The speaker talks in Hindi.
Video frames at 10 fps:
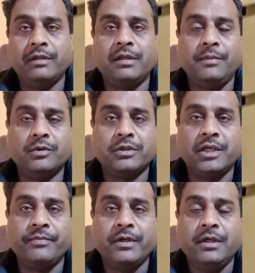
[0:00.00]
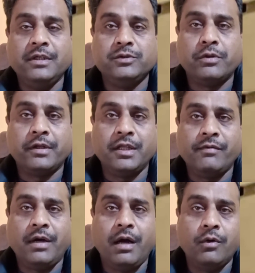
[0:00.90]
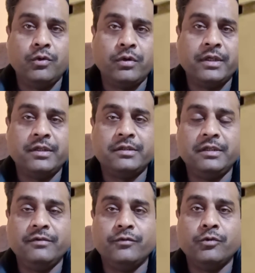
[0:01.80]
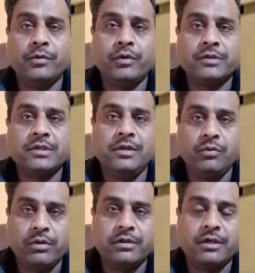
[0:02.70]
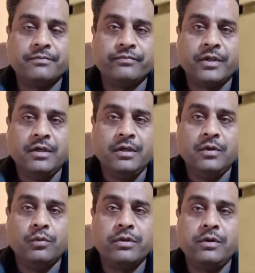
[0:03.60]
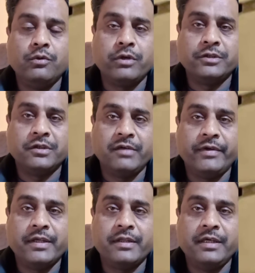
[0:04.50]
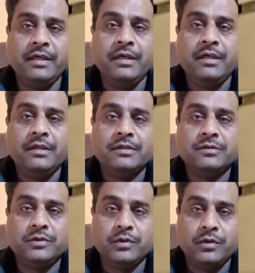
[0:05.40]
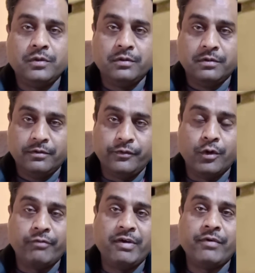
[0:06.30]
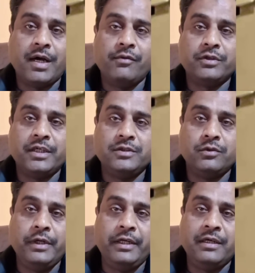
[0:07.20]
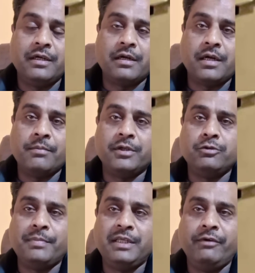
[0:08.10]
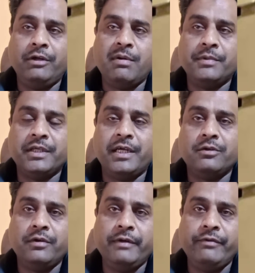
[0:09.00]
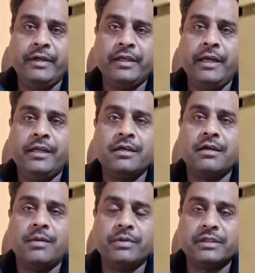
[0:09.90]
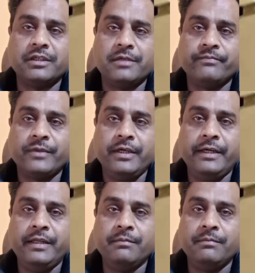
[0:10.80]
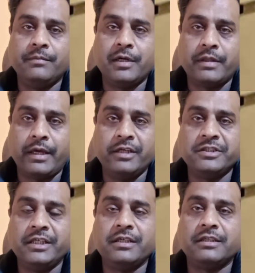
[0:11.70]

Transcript: के अंदर भी होता है जो सिग्नल वायर आउटडोर के अंदर थी वो कनेक्शन लूज़ था उस लूज़ कनेक्शन की वजह से जो फोर वे वाल होता है जो हीटिंग का काम कर जो पिछली वीडियो में बताया जो फिटिंग हीटिंग का काम करता है हीटिंग का साइकिल चेंज